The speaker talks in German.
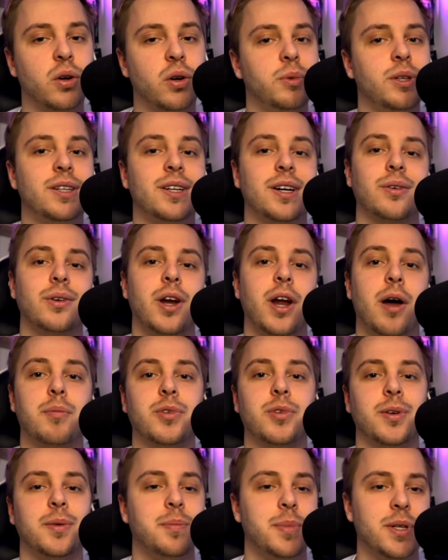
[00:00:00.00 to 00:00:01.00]
Mittag und Abend.
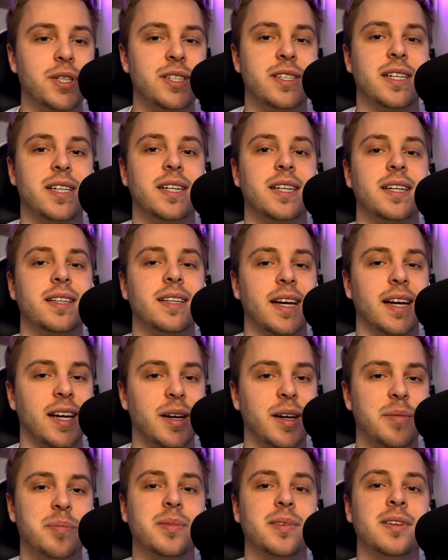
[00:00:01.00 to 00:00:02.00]
Und bis dann, dein
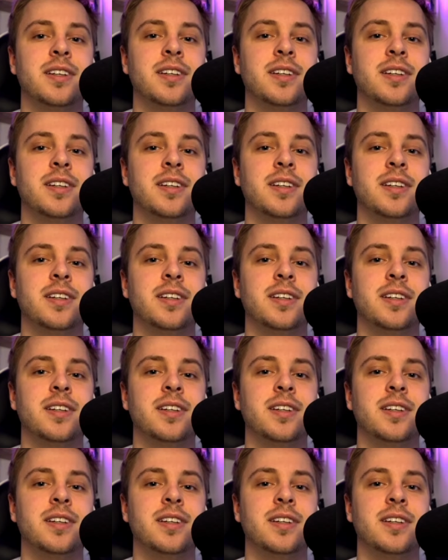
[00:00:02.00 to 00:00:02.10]
Captain.